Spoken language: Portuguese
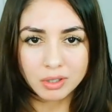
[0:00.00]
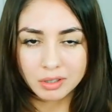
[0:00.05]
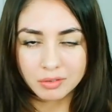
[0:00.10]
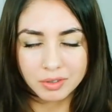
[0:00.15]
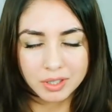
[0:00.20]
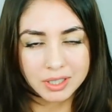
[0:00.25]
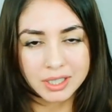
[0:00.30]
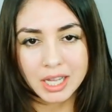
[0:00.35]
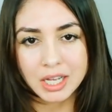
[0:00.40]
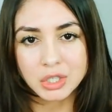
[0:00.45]
na
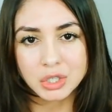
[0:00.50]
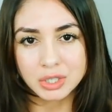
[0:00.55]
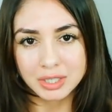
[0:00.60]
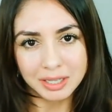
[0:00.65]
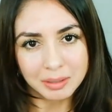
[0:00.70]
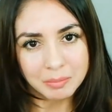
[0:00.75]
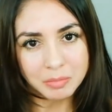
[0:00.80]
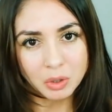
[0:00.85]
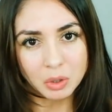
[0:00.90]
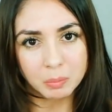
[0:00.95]
verdade, na
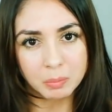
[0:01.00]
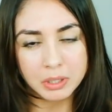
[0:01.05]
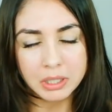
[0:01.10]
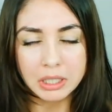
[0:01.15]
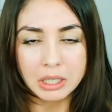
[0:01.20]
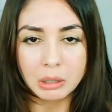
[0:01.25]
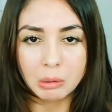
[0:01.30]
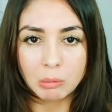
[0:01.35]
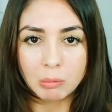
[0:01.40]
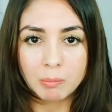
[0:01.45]
minha
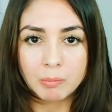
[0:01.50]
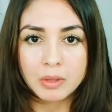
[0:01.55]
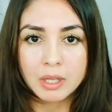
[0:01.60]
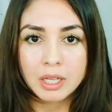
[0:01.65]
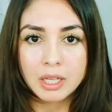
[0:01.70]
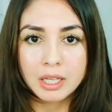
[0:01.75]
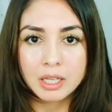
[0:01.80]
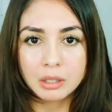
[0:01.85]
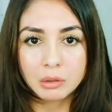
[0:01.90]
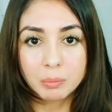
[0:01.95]
opinião.
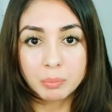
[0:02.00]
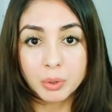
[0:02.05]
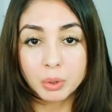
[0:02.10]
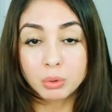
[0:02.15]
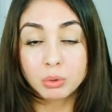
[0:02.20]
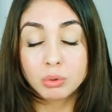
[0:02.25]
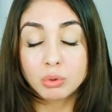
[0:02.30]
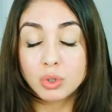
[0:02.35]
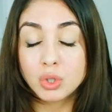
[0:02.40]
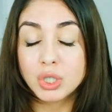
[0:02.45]
É um
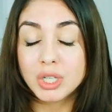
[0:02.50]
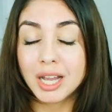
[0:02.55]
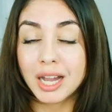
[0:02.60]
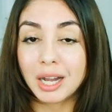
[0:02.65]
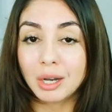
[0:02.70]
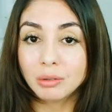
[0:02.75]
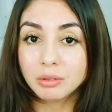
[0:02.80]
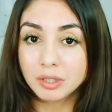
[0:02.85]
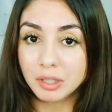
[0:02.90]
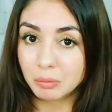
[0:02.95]
produto de
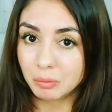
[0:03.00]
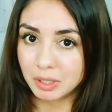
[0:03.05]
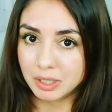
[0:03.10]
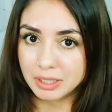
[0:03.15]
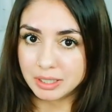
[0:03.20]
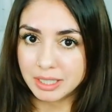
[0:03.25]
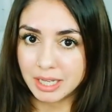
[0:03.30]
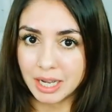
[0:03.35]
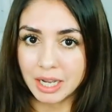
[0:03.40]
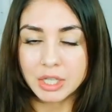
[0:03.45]
alta
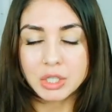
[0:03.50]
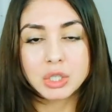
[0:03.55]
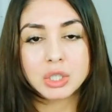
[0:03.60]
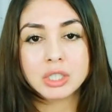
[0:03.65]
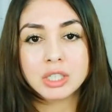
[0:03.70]
qualidade